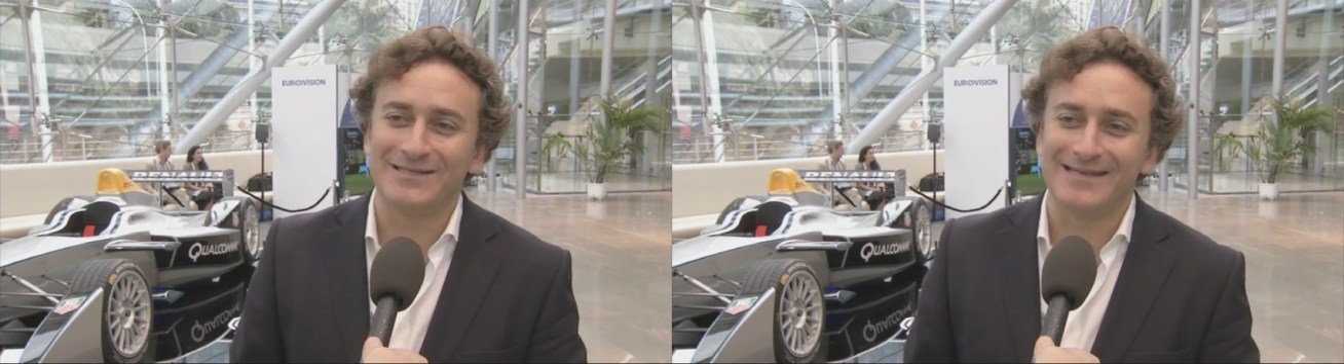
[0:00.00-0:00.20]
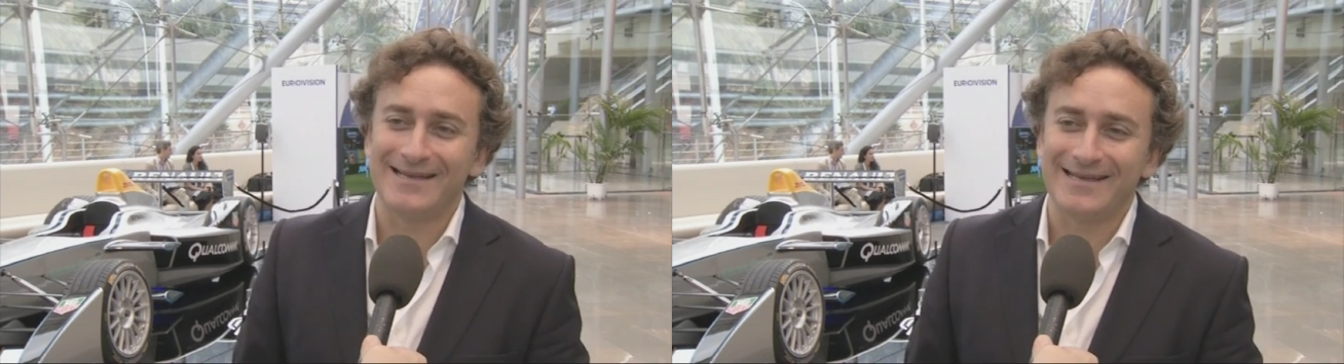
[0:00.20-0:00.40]

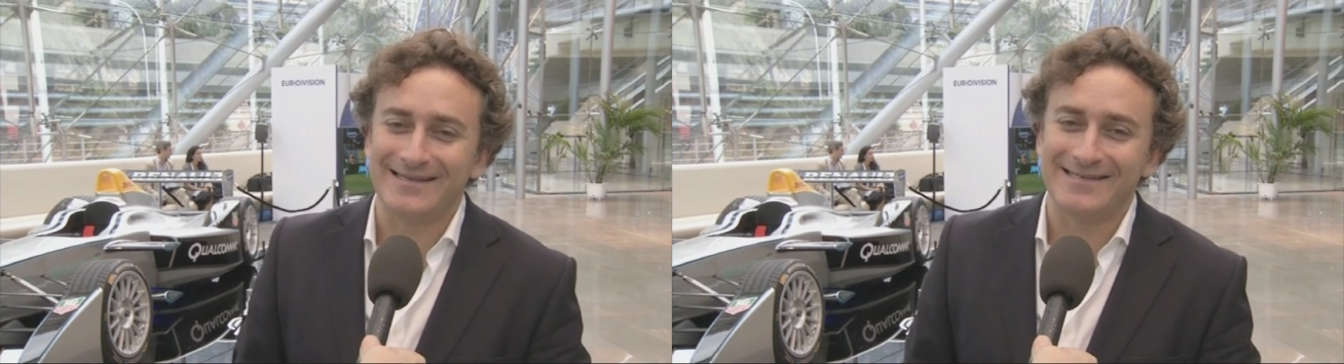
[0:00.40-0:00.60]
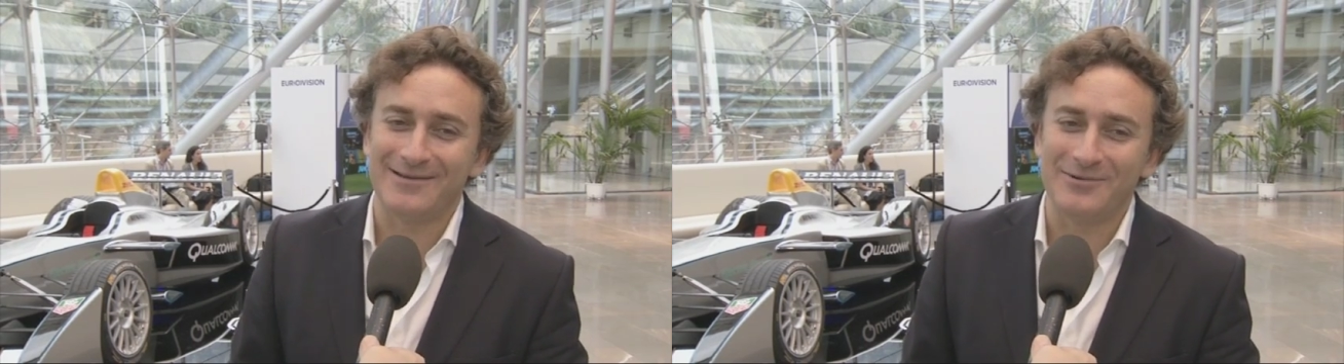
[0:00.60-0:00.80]

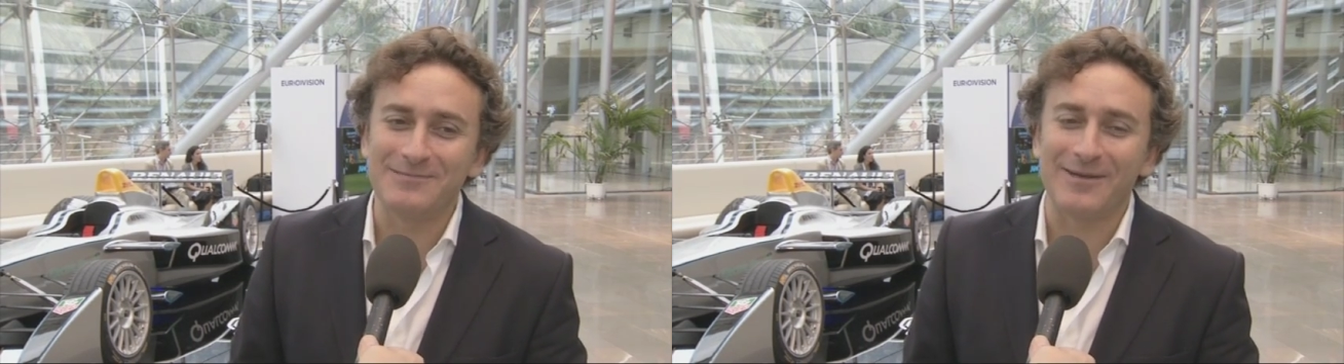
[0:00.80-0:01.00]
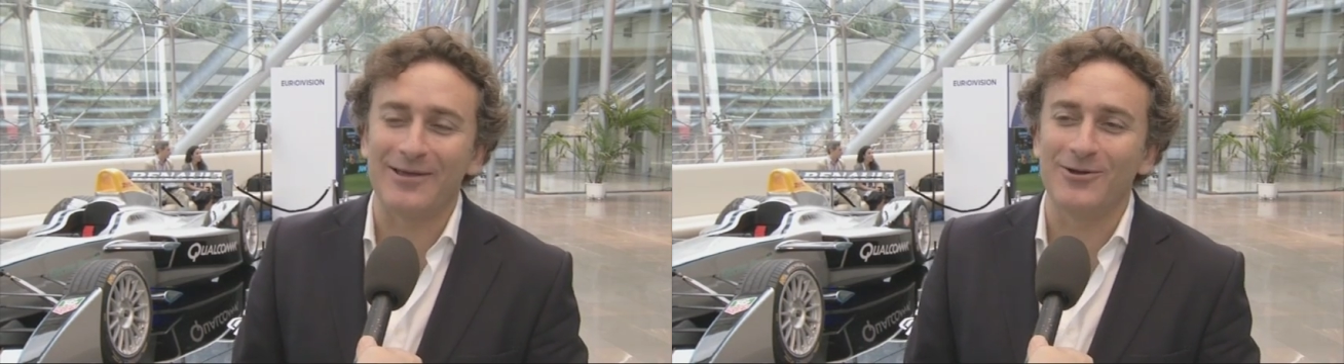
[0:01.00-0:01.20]
C'est une
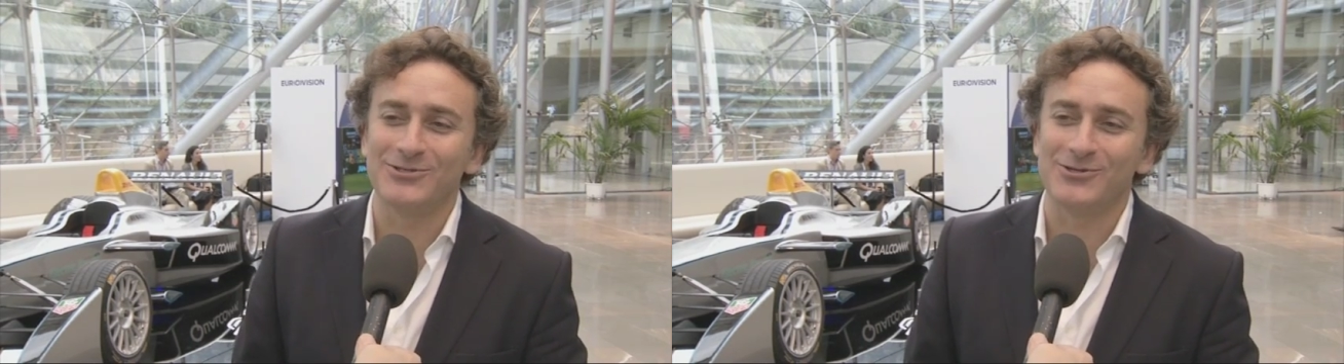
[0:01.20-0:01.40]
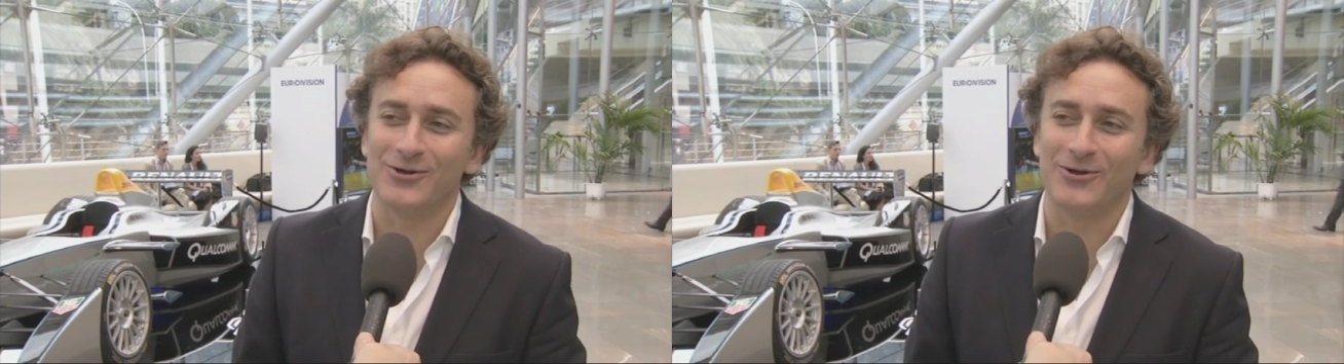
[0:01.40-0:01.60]

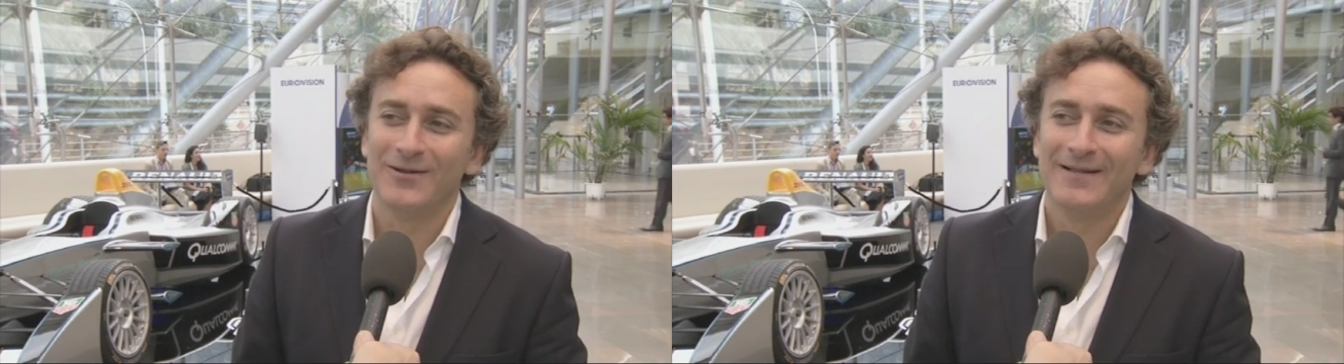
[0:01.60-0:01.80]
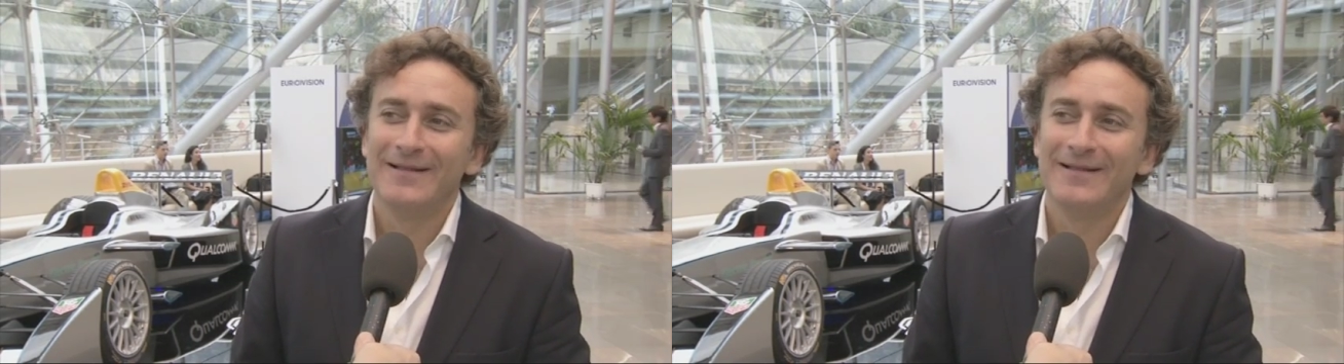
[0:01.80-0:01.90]
expérience, euh,